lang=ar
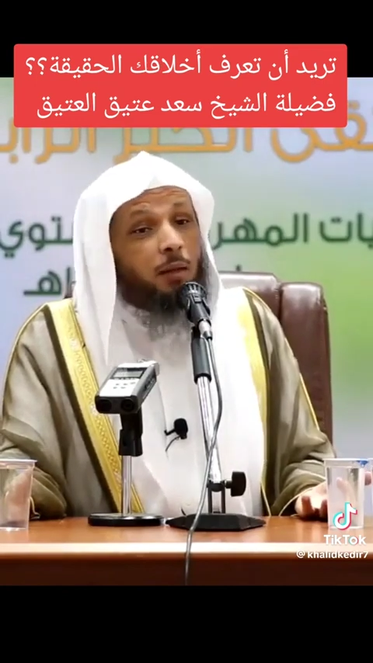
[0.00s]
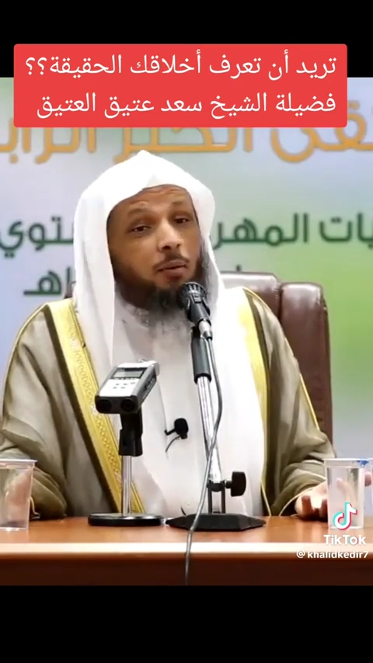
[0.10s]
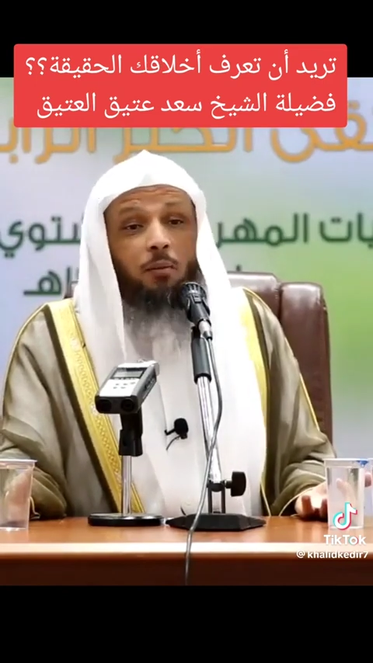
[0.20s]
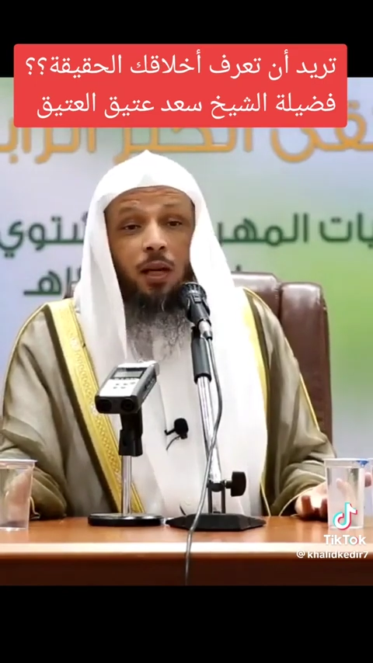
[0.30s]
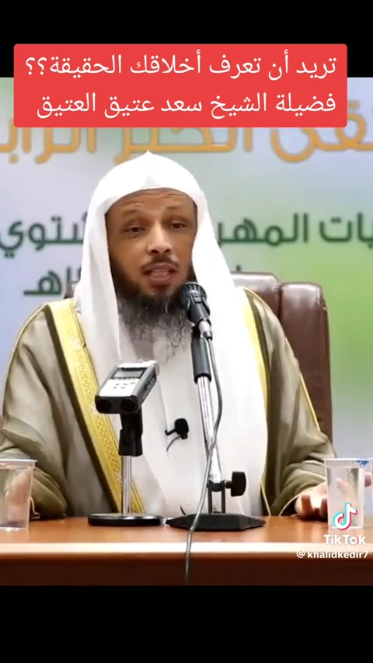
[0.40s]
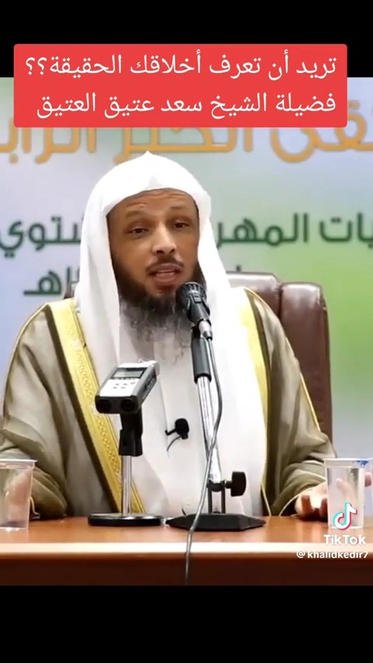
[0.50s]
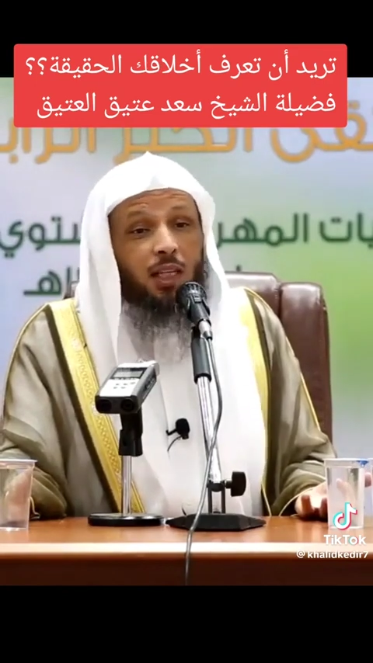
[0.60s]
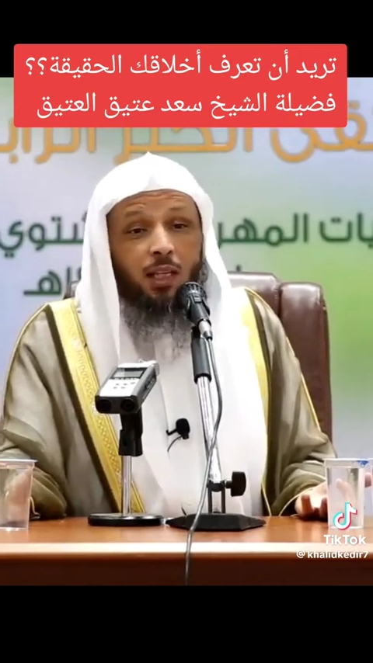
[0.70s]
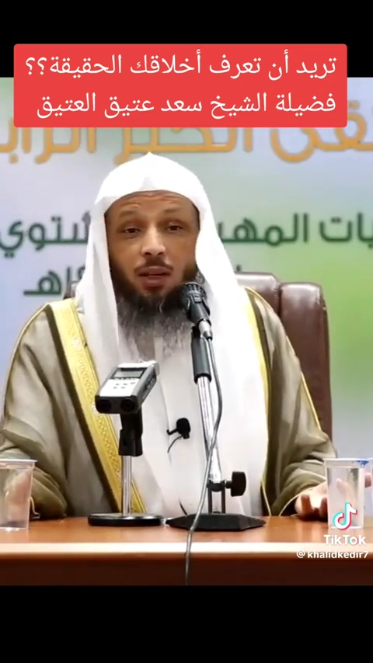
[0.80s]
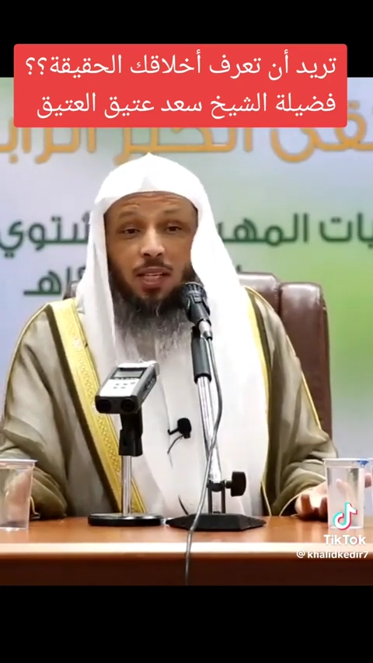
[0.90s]
جابها من
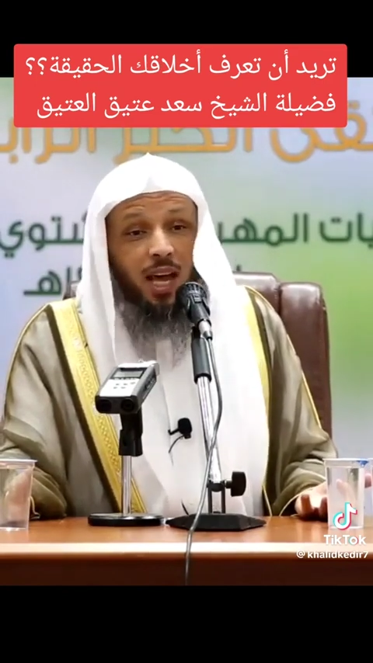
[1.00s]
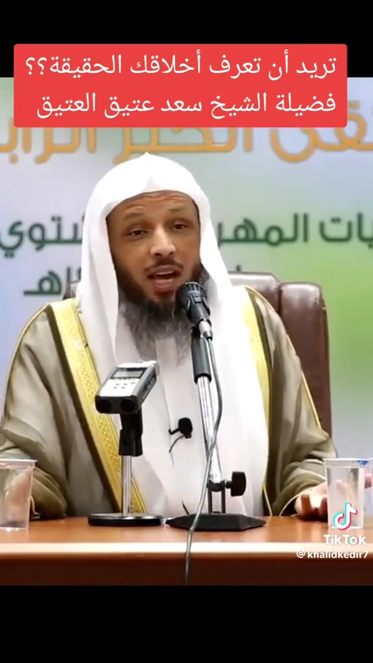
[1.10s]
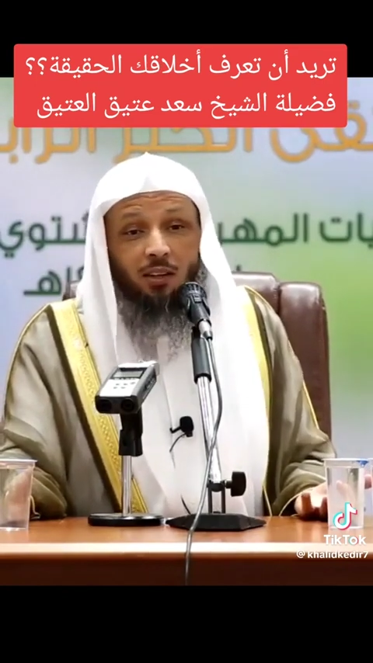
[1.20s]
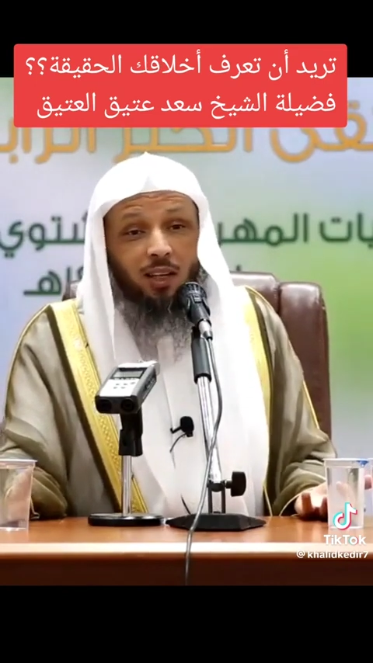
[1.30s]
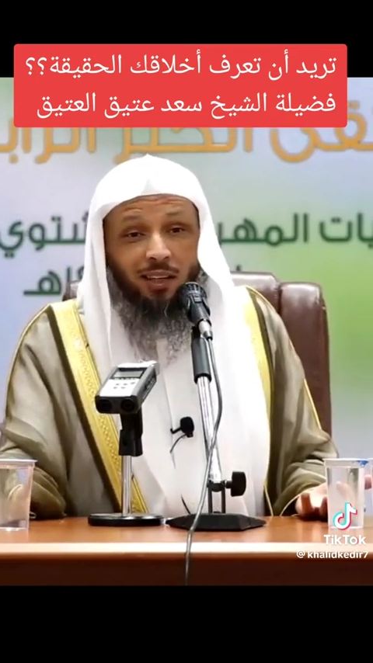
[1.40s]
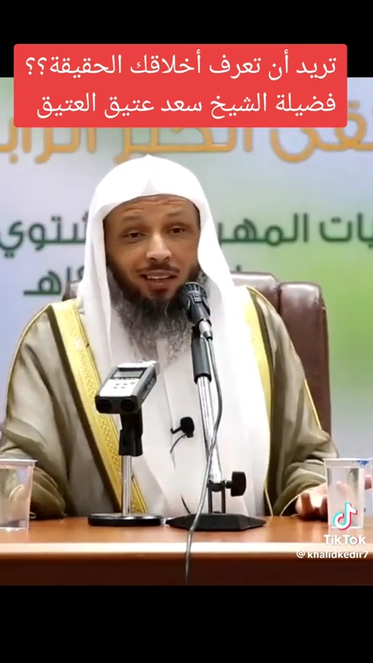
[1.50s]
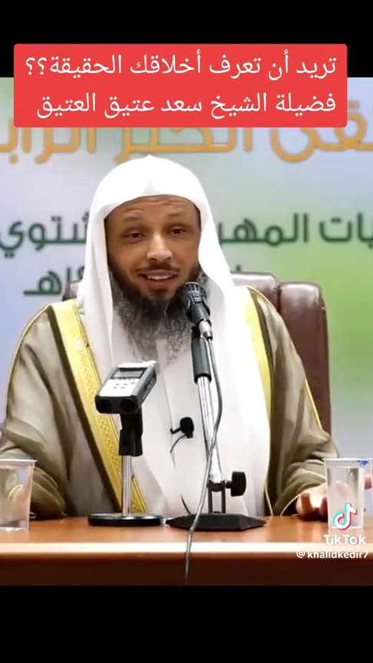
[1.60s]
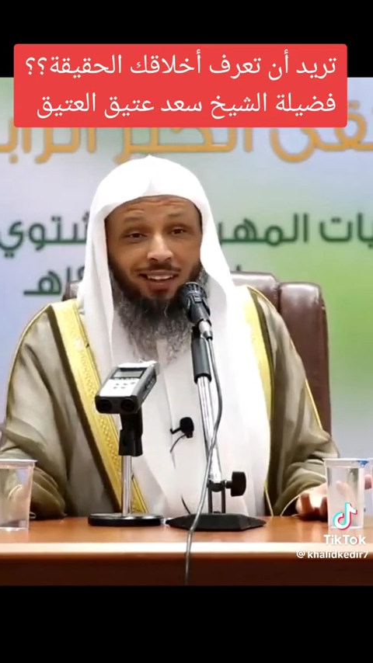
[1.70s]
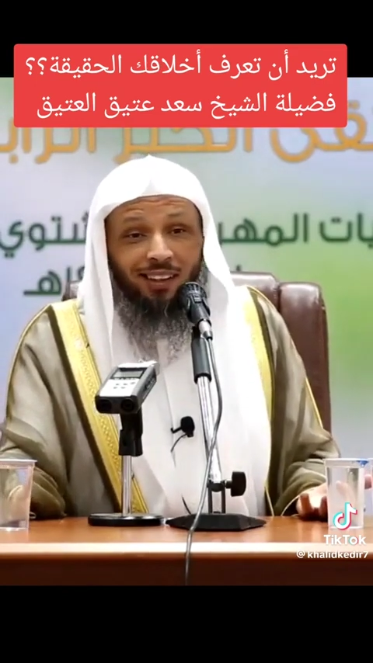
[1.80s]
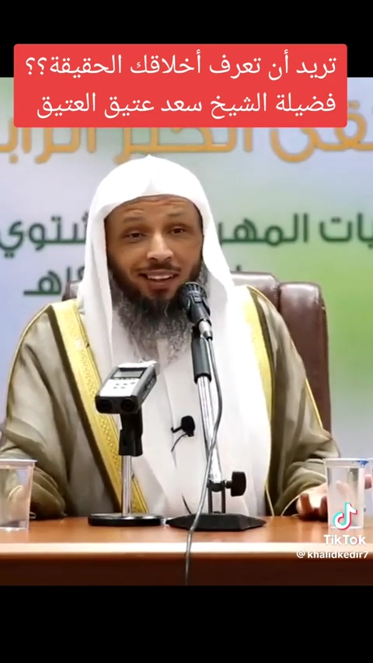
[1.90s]
لساني ولسانك
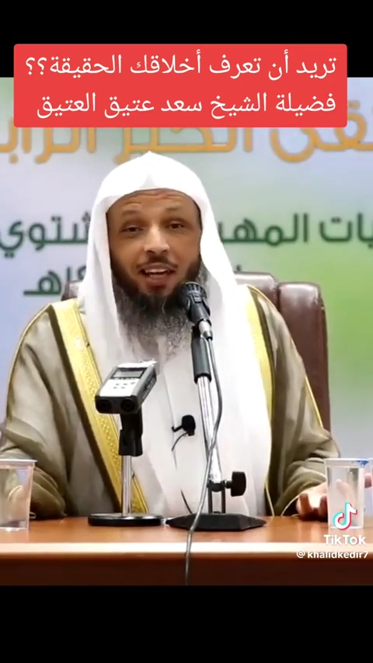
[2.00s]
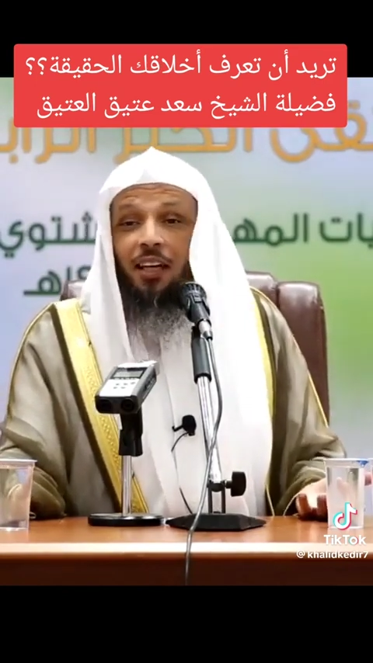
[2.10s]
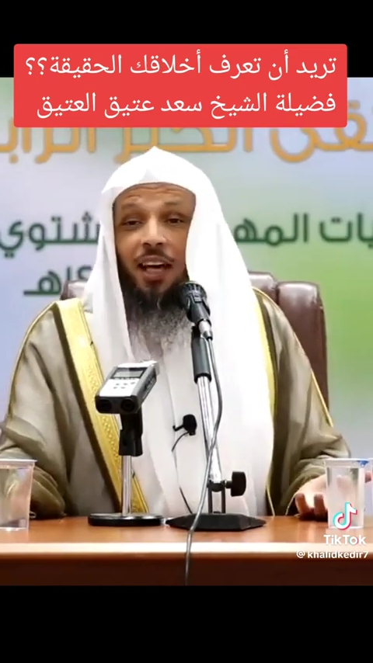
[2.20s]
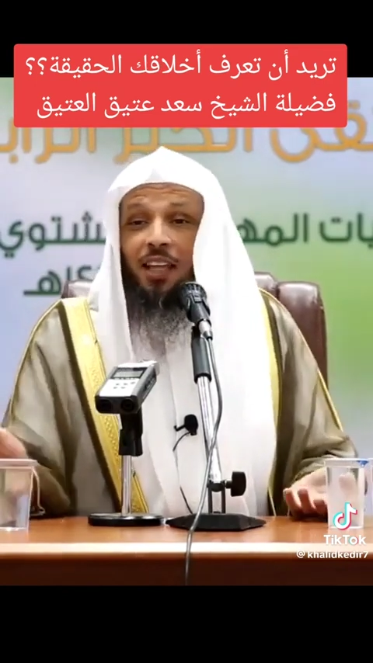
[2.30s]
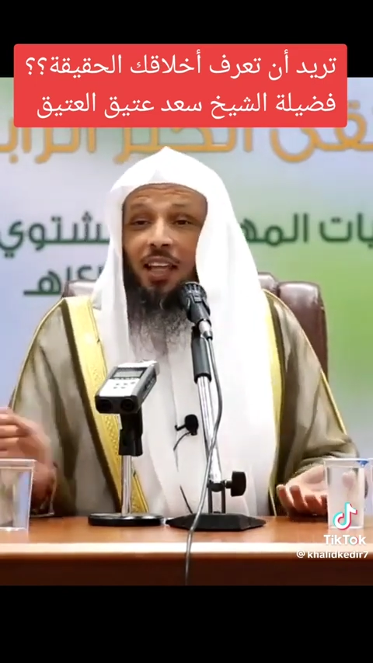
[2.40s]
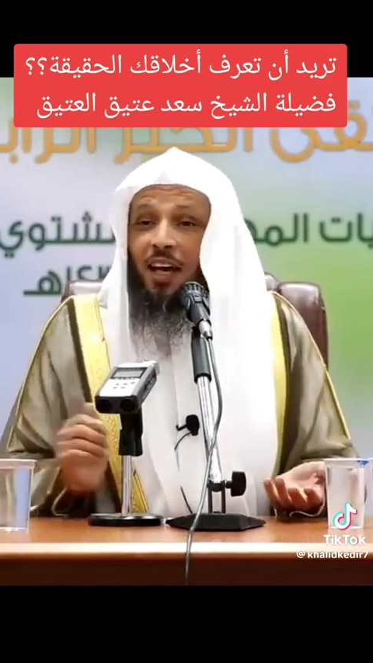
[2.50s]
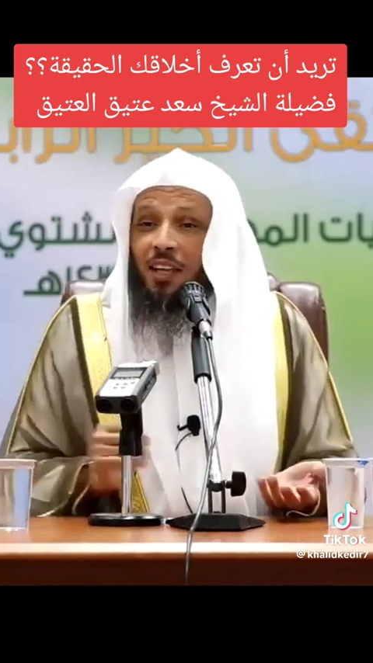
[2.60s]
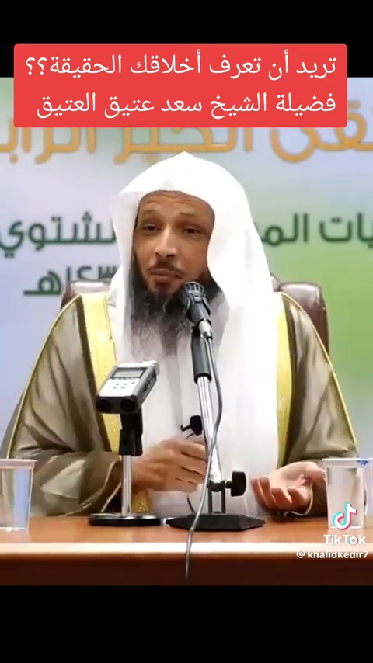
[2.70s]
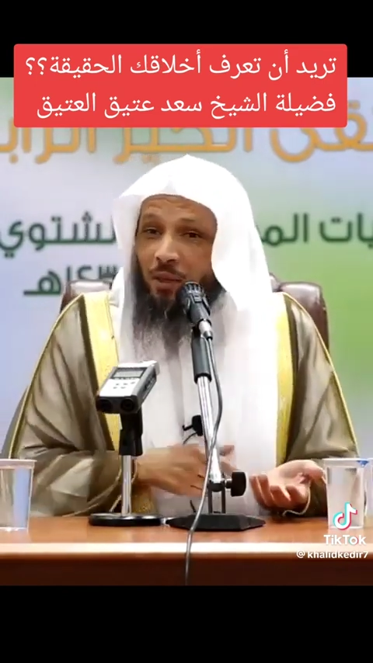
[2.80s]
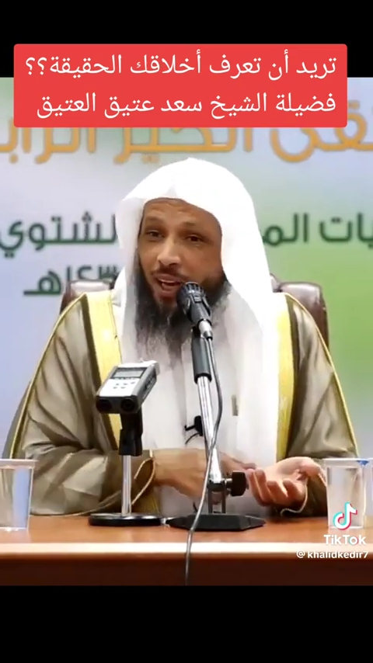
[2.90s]
لأن إذا
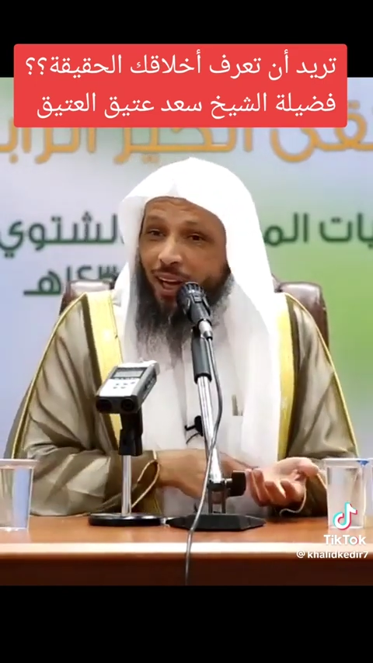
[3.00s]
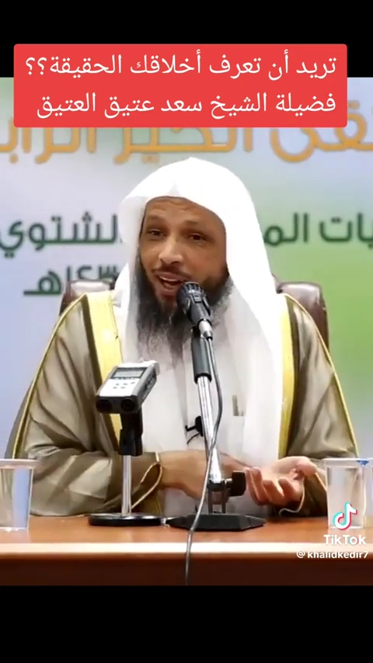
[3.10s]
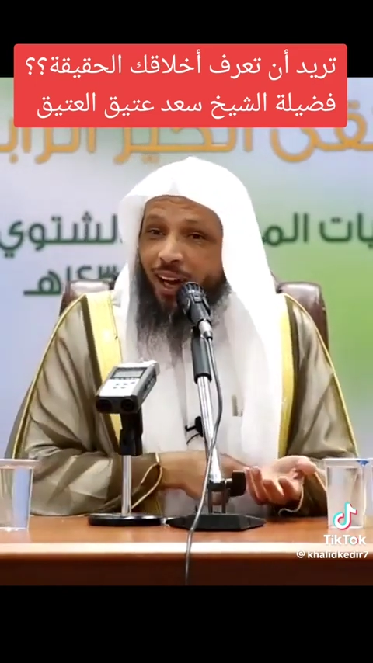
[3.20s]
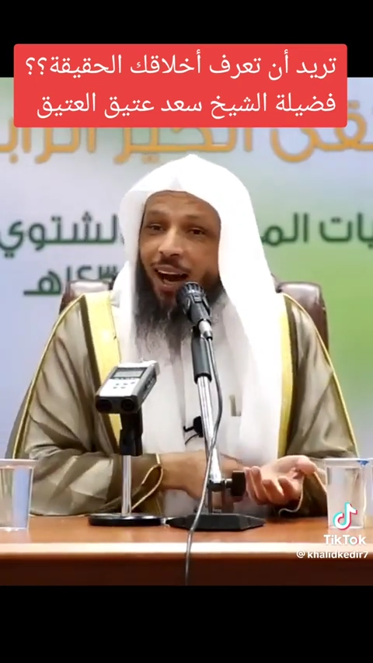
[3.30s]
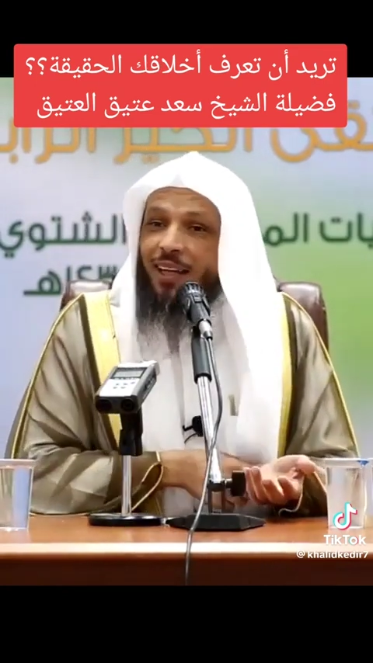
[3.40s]
غضبنا